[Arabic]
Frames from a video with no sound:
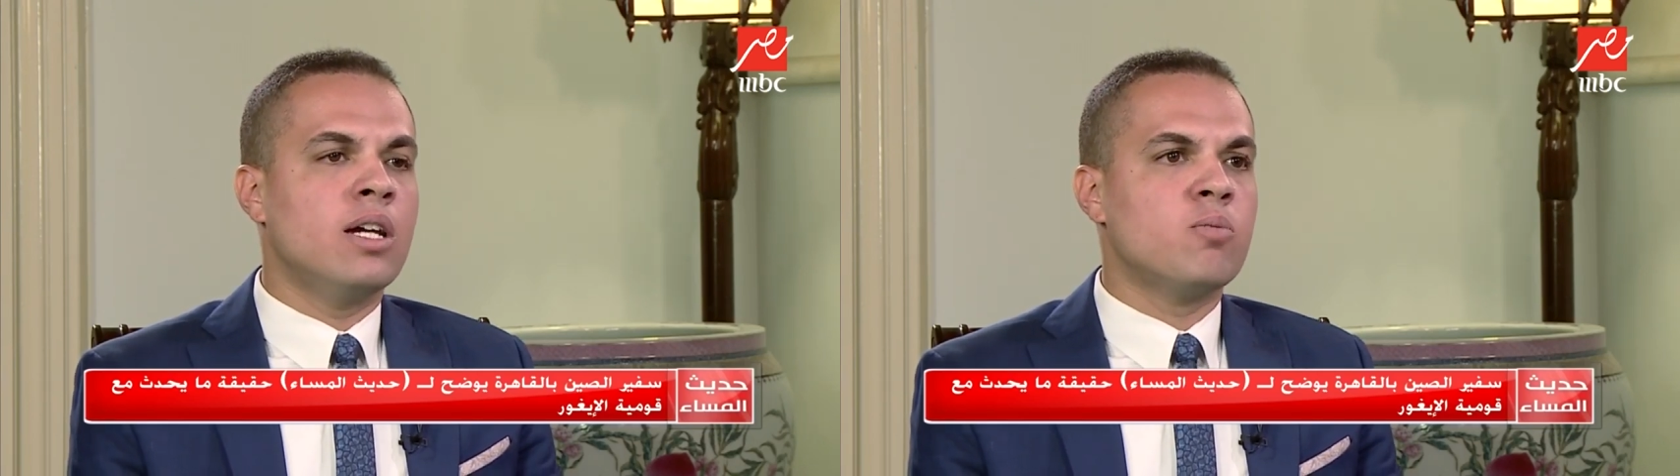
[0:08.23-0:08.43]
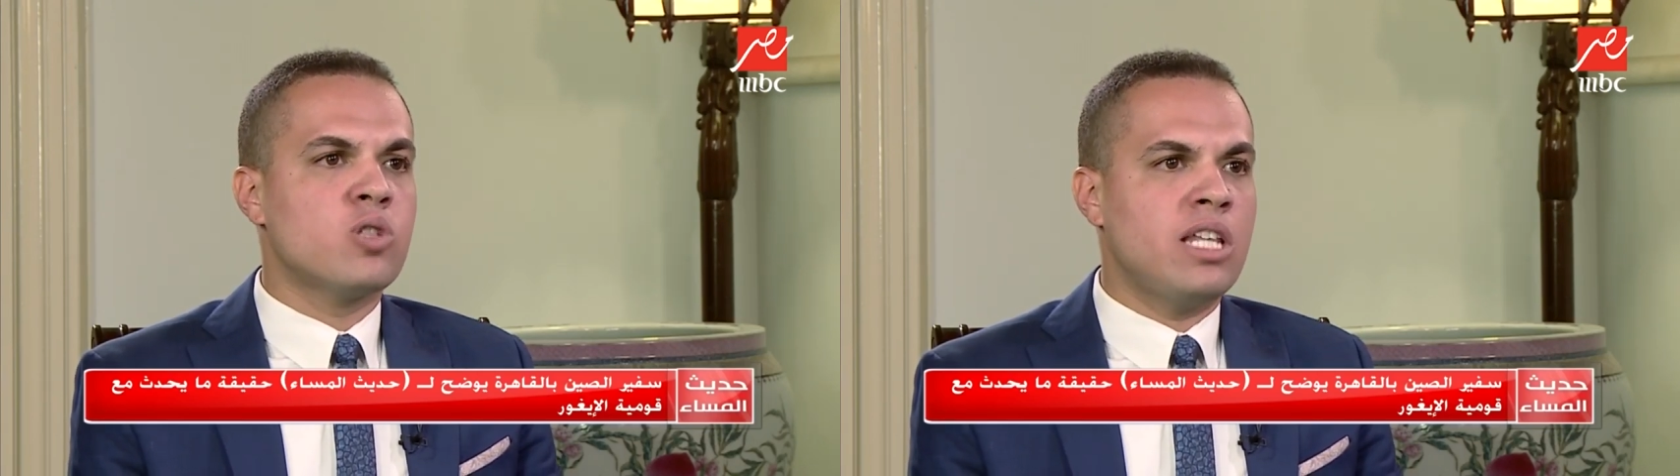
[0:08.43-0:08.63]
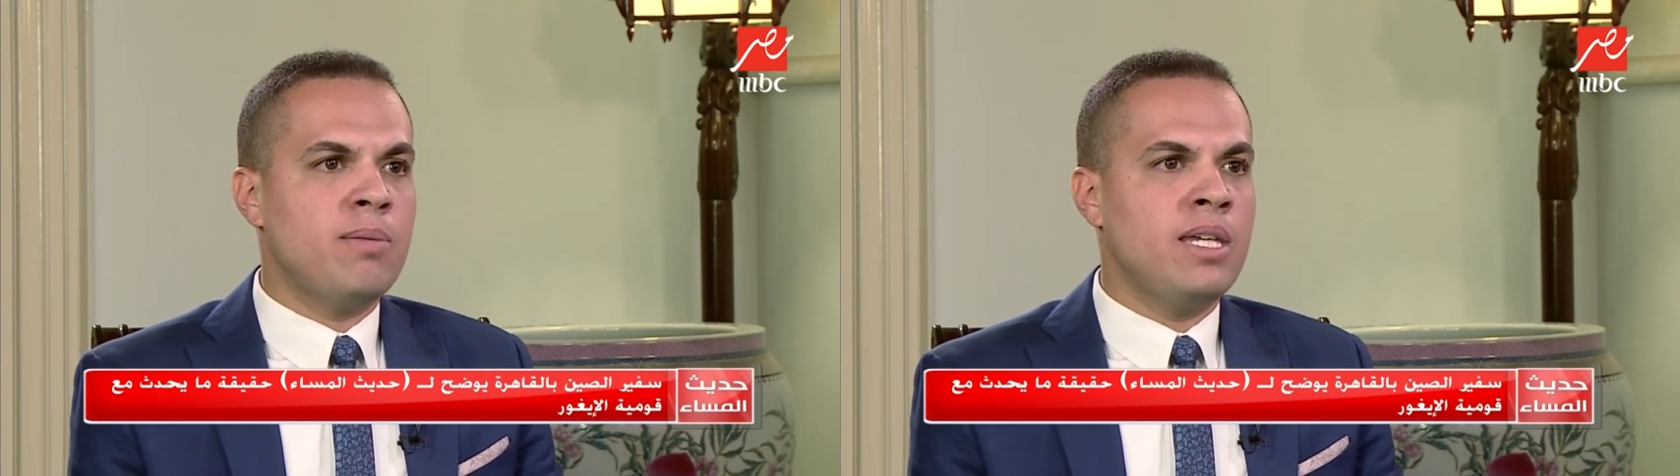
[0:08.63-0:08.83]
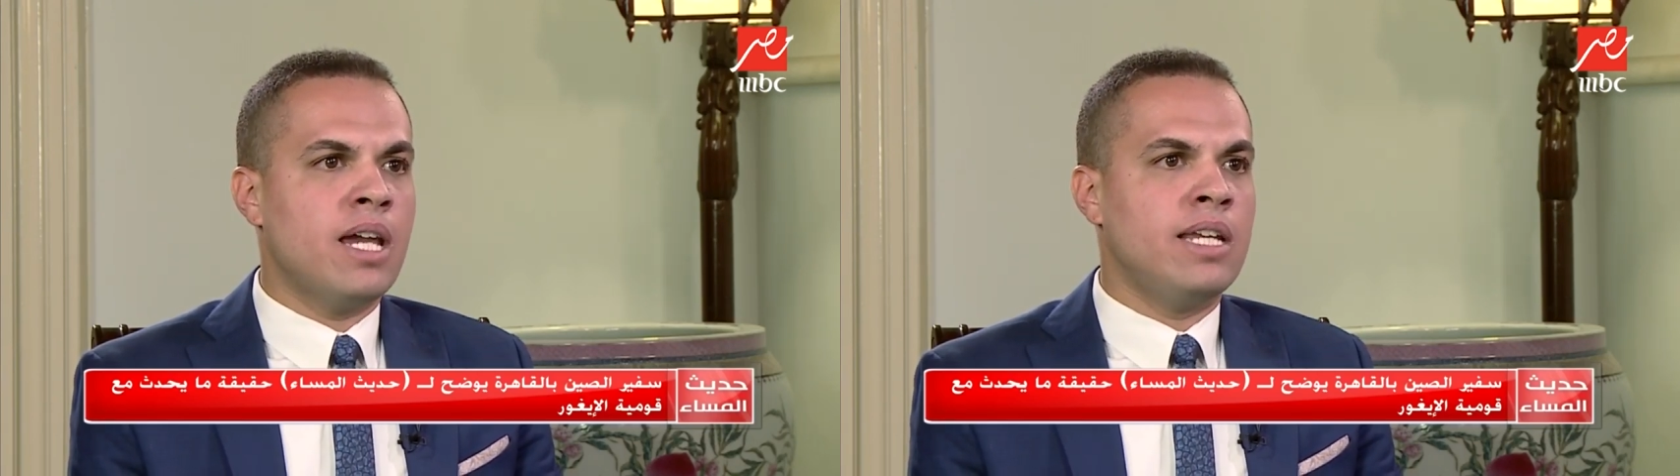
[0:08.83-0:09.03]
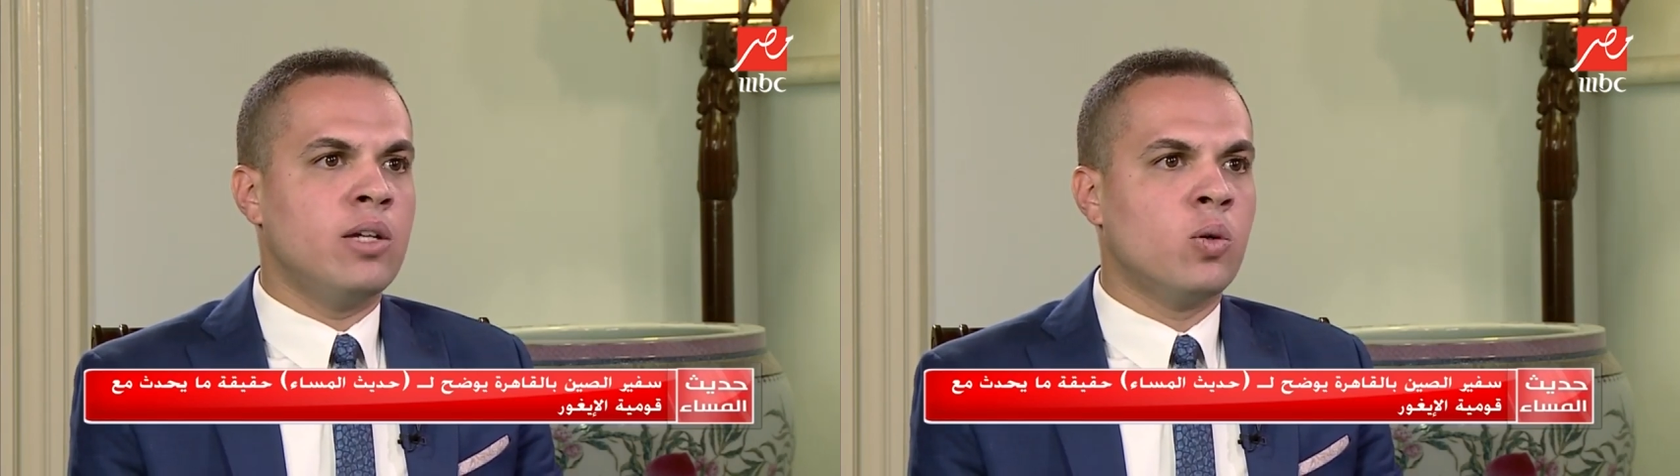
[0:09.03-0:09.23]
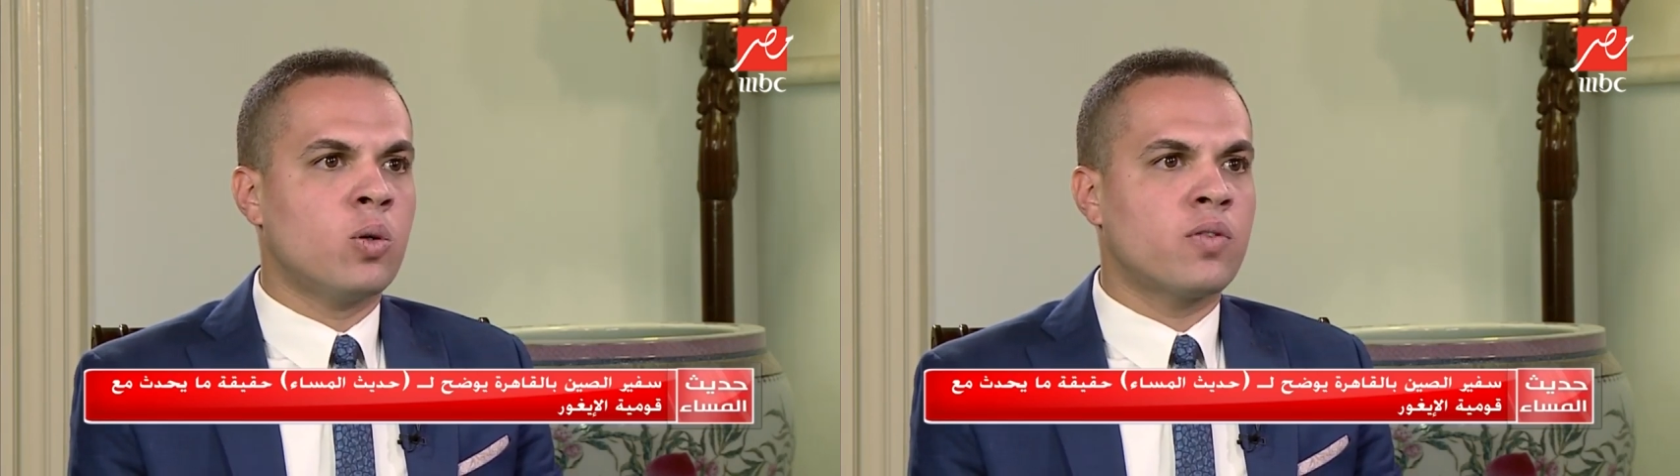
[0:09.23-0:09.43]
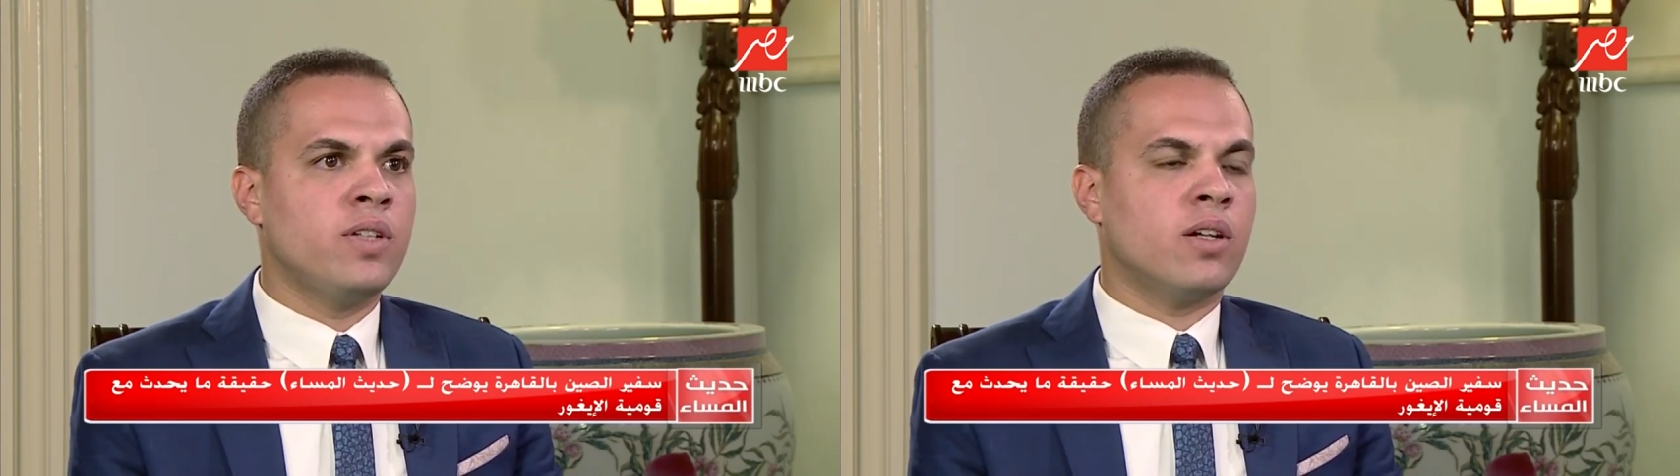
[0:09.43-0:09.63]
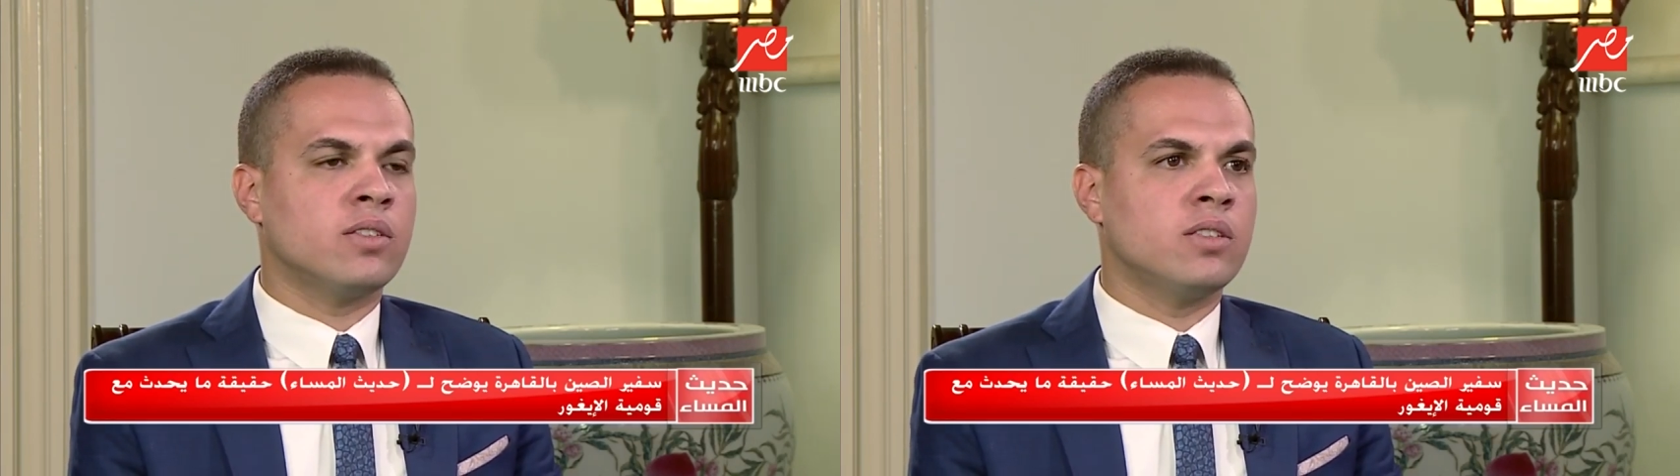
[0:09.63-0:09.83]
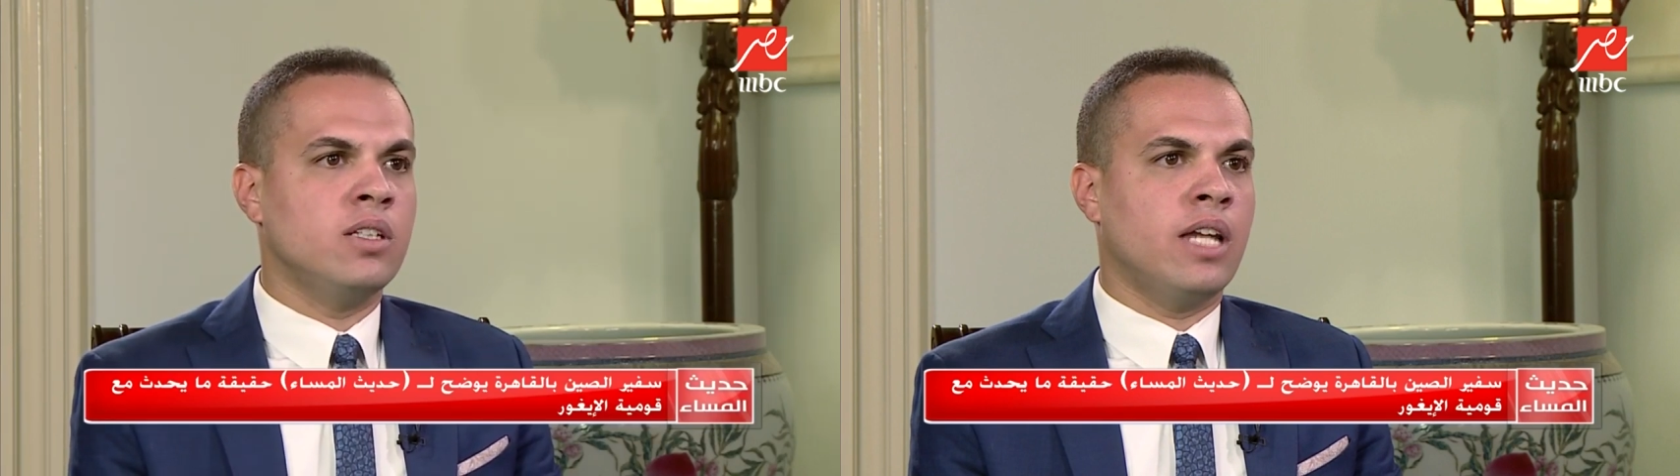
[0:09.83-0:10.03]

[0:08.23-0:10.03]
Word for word: مسلمي الإيجور في الصين